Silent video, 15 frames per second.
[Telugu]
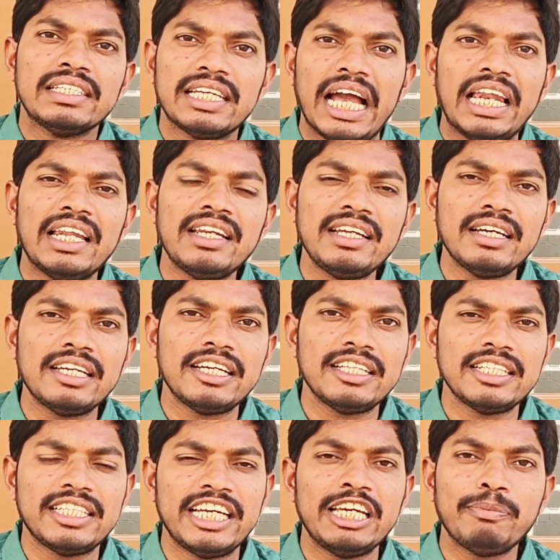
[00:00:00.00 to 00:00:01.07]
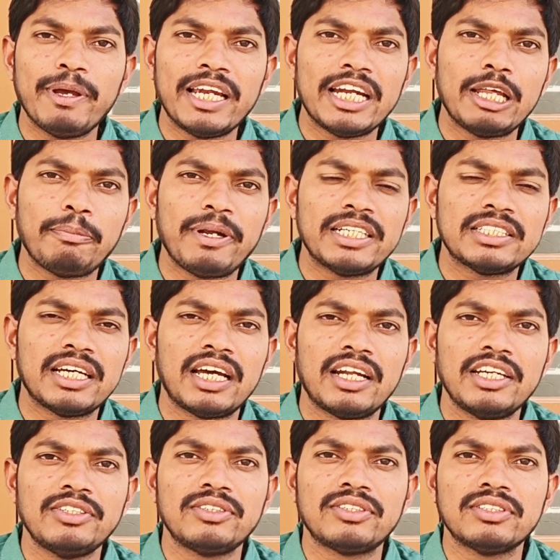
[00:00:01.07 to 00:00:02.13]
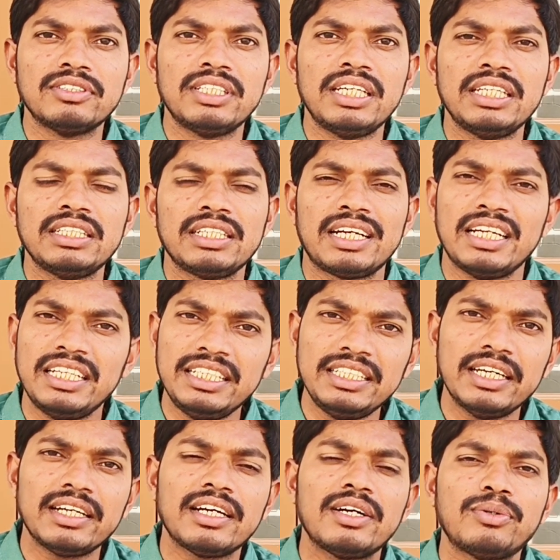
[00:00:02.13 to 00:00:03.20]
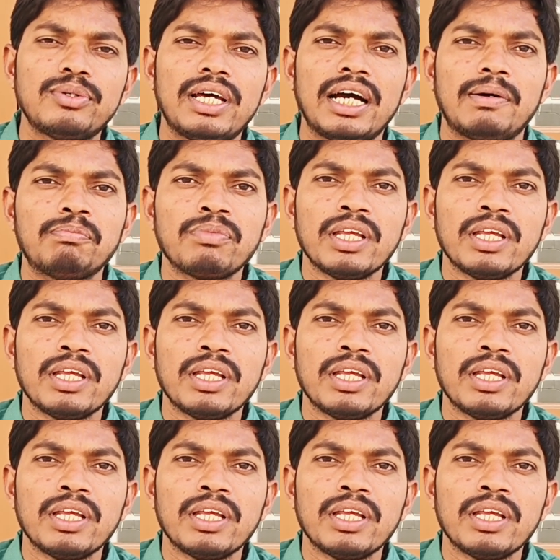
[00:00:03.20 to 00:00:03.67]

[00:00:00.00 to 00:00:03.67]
శాలరీ అనేది దేనిపైన డిపెండ్స్ ఆన్ అయి ఉంటుంది క్లియర్గా కూడా